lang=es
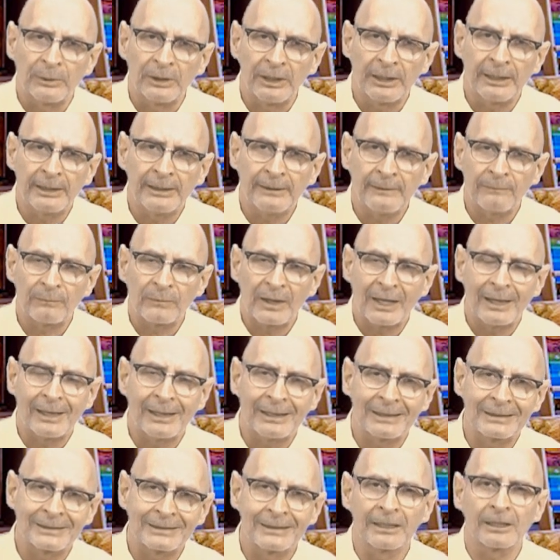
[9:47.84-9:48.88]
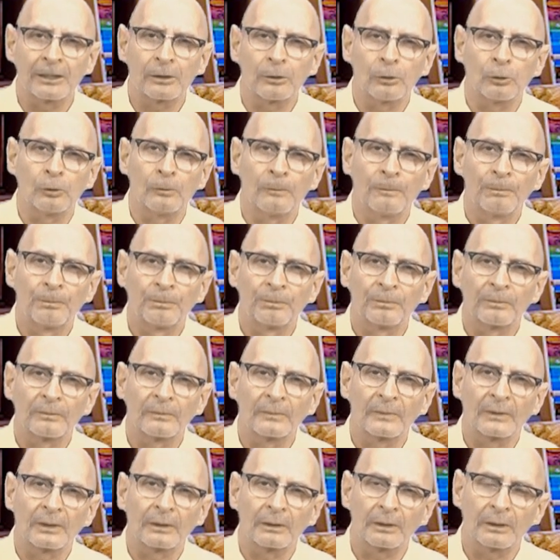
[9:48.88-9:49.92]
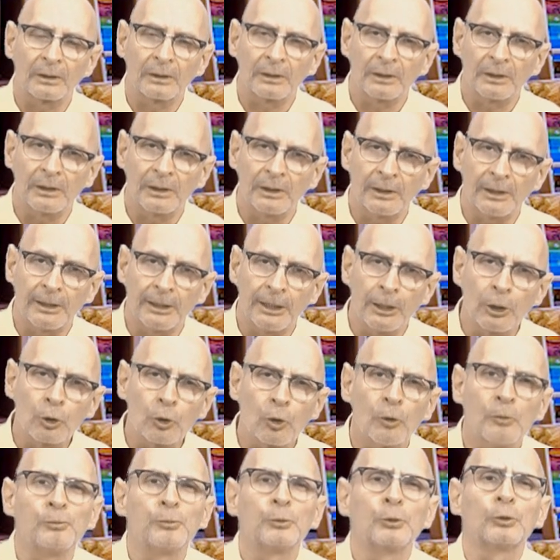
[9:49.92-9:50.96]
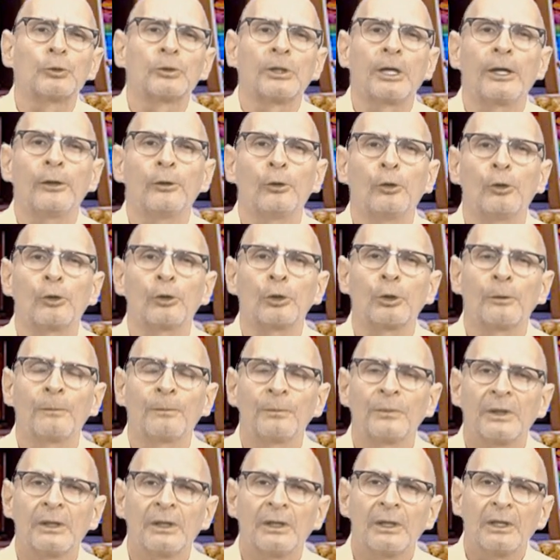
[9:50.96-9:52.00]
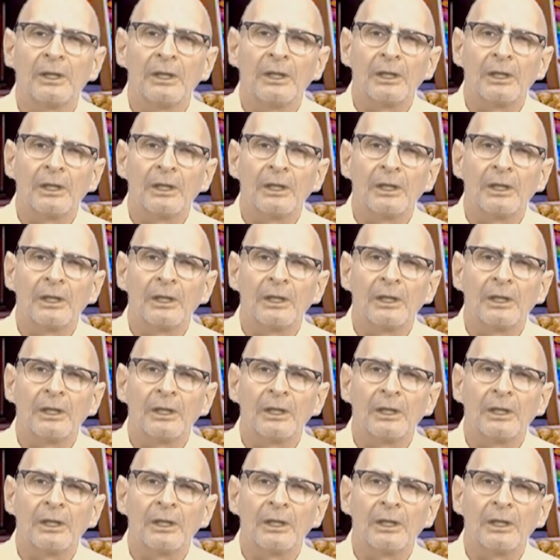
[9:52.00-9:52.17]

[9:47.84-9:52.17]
también hacerlo en computador,